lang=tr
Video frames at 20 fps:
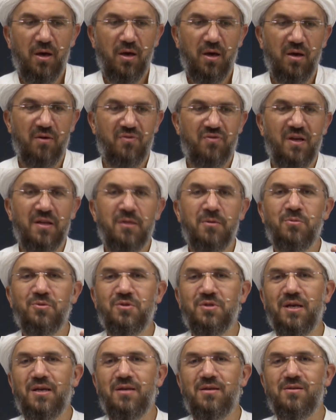Efendimiz
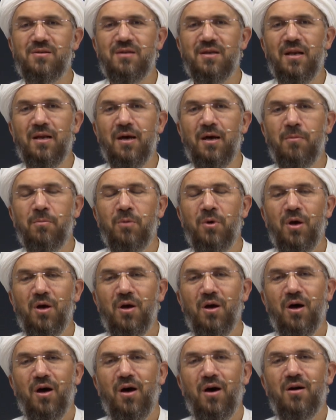Aleyhisselam
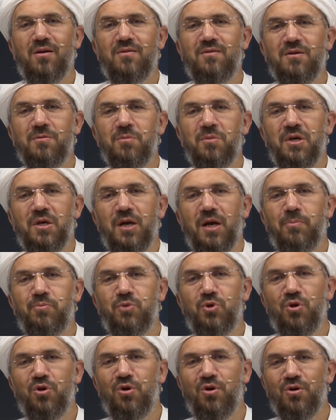artık
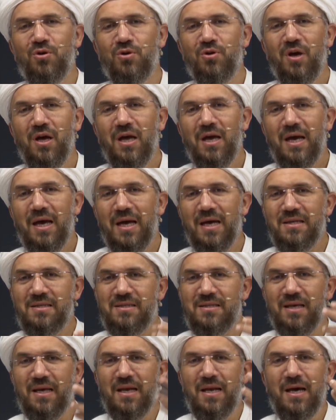mihrapta yok.
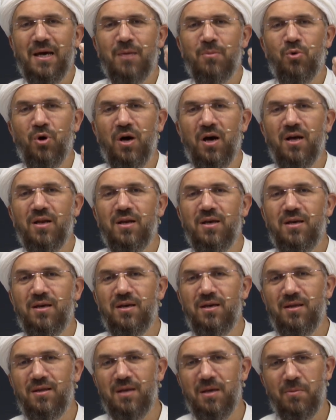Esselamu
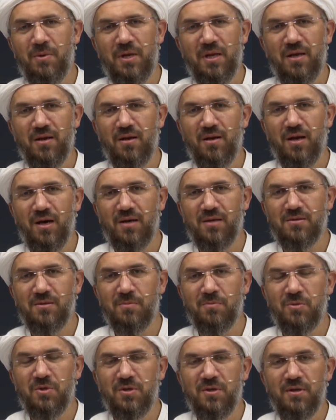aleyhi demeleri
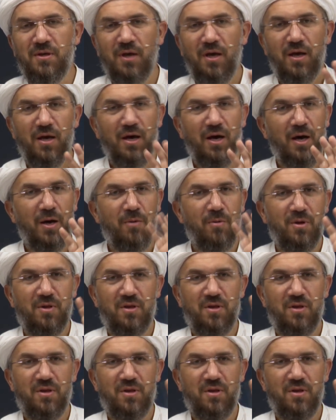lazımdı ama